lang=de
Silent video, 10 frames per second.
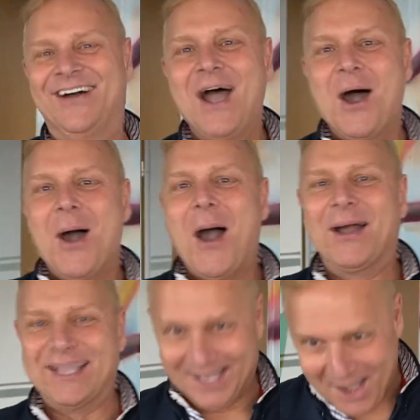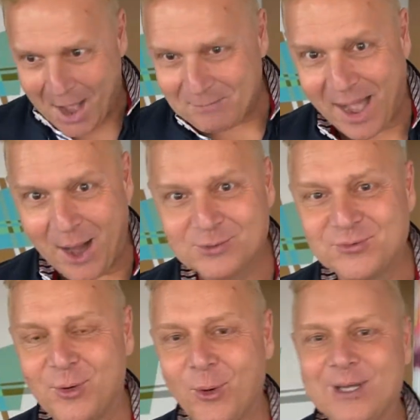Abhauen. Ja, abhauen,
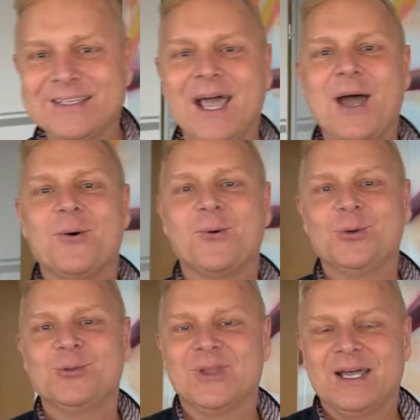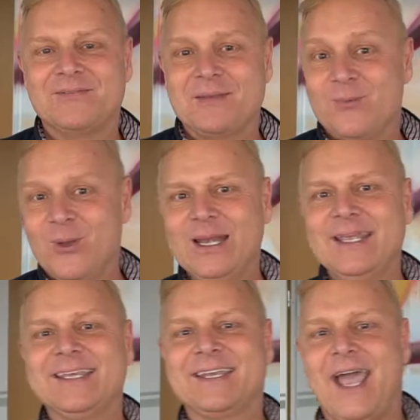Flucht. Und äh, wenn
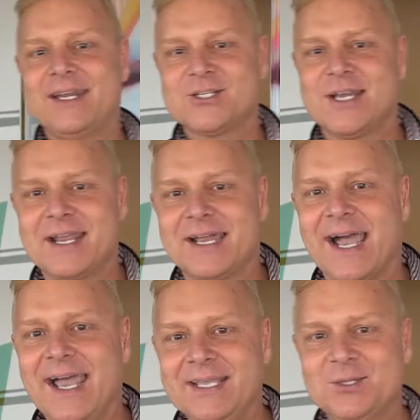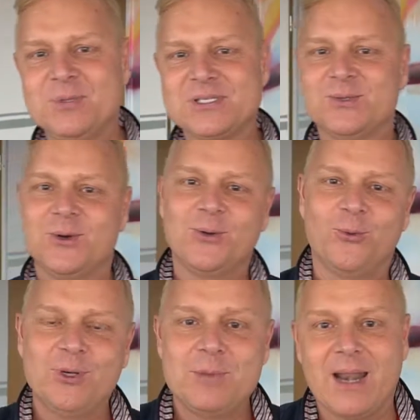möglich, keine Schlägerei. Du bist noch
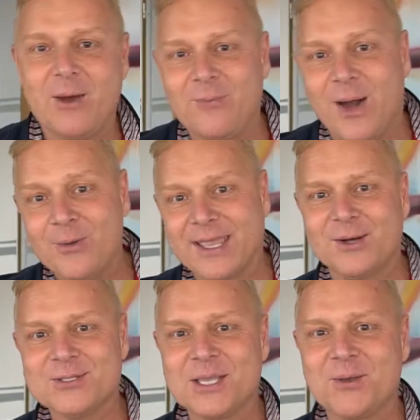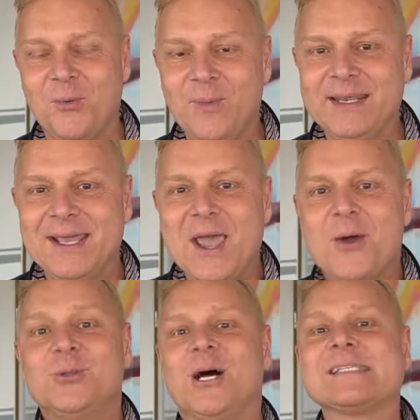ohne blauem Auge rausgekommen
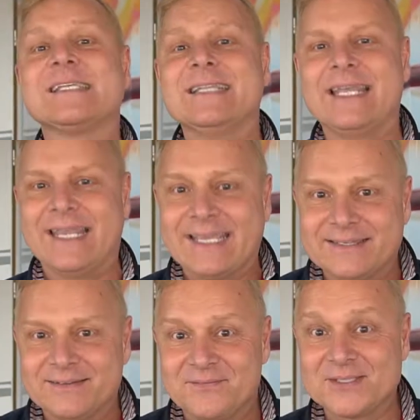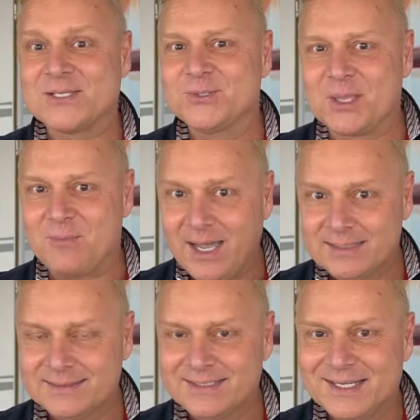und hast dann gelernt. Was okay. hast du
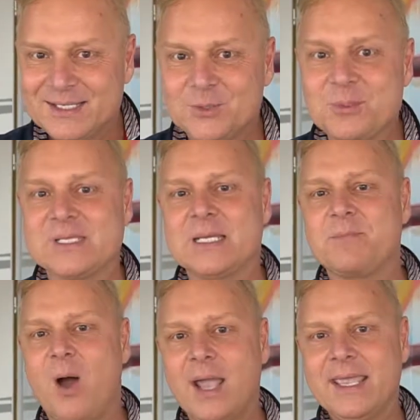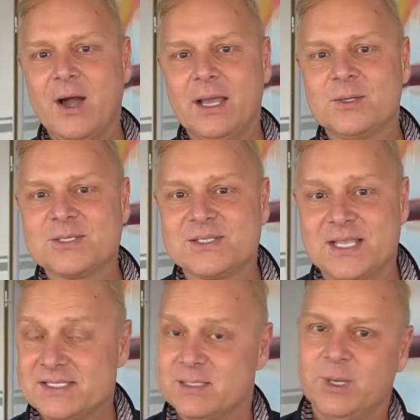gemacht? Du bist an die Bar gegangen, hast
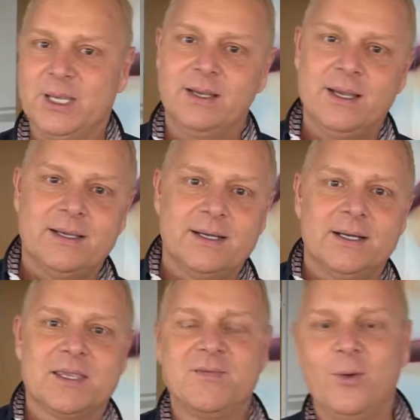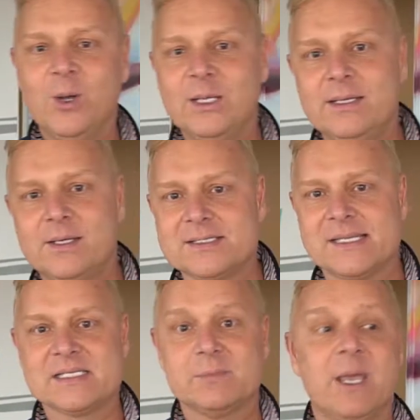erst einmal äh, geflirtet, hast
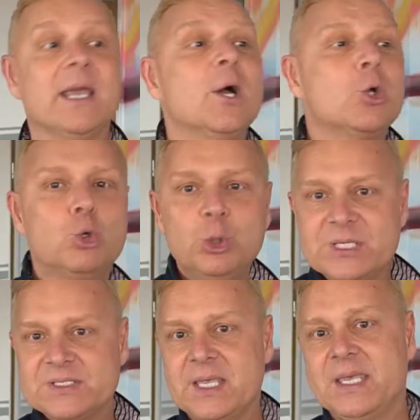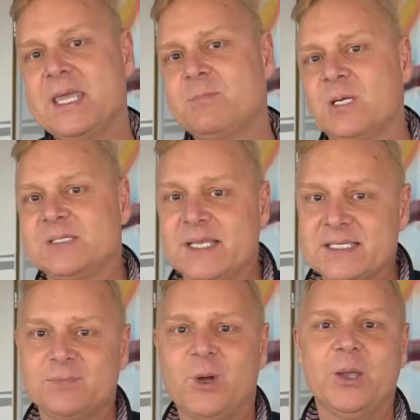erst einmal Gutes gegeben, hast
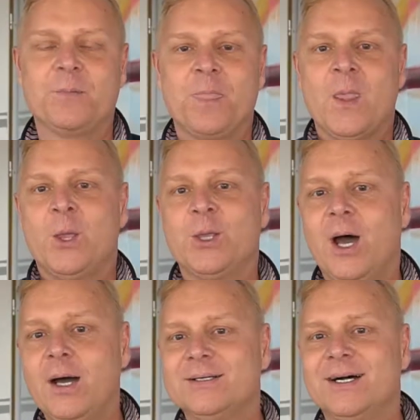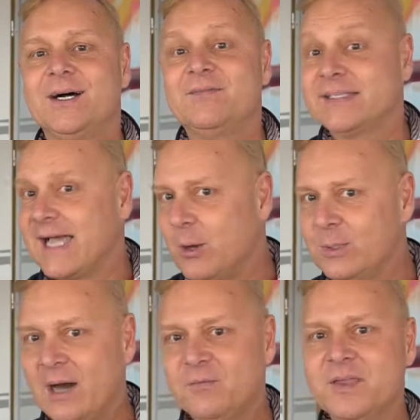erst einmal ja, äh,
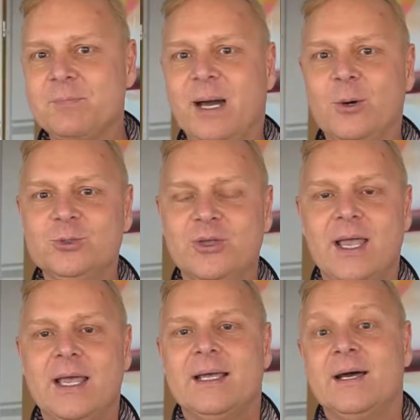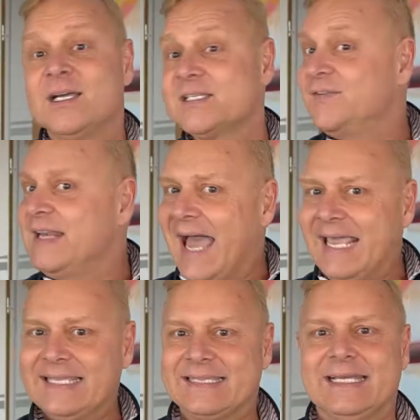Vertrauen aufgebaut, okay. hast
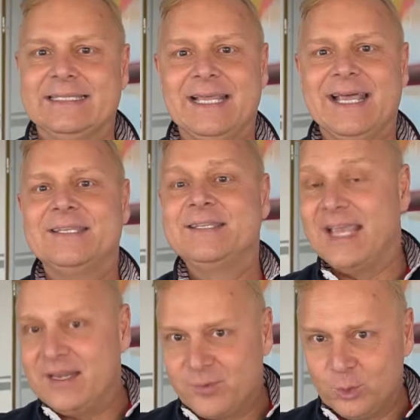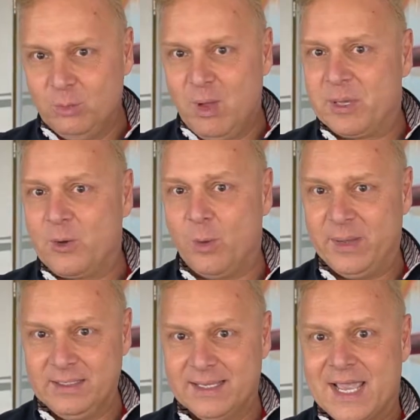vielleicht dann die Telefonnummer
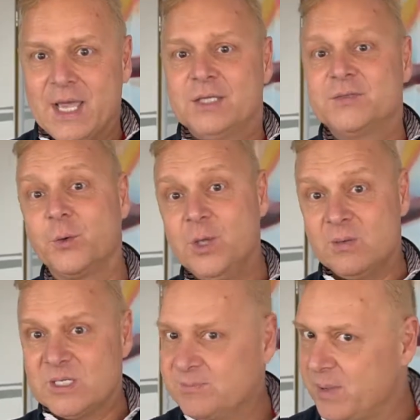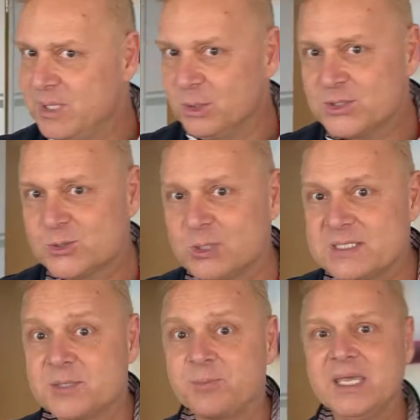bekommen. Ja. Früher war es bei mir noch so,
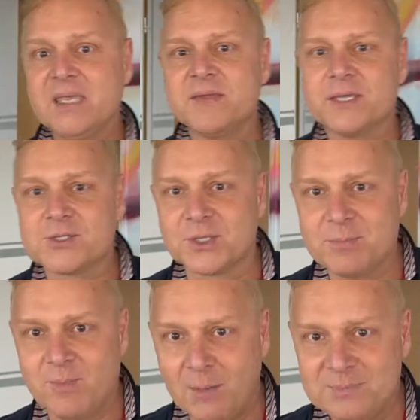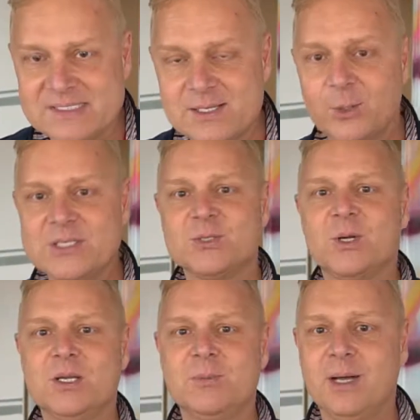dass ich Briefe geschrieben habe. Das ist ja
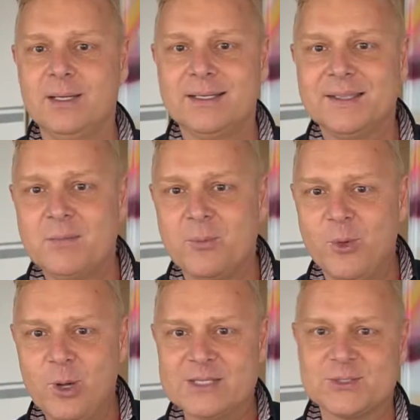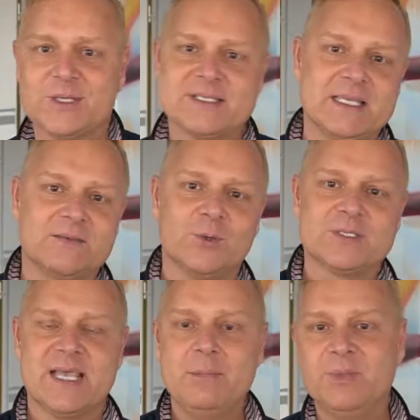heutzutage nicht mehr, nicht mehr möglich, sondern es geht
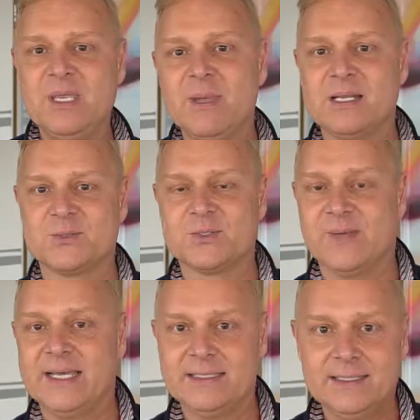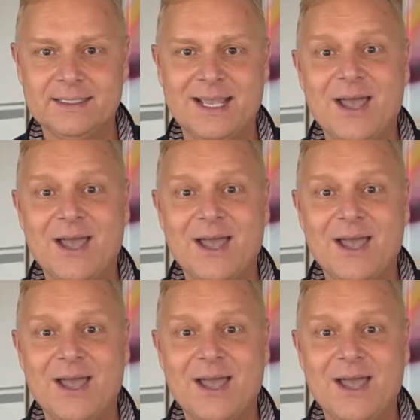WhatsApp, E-Mails und so weiter.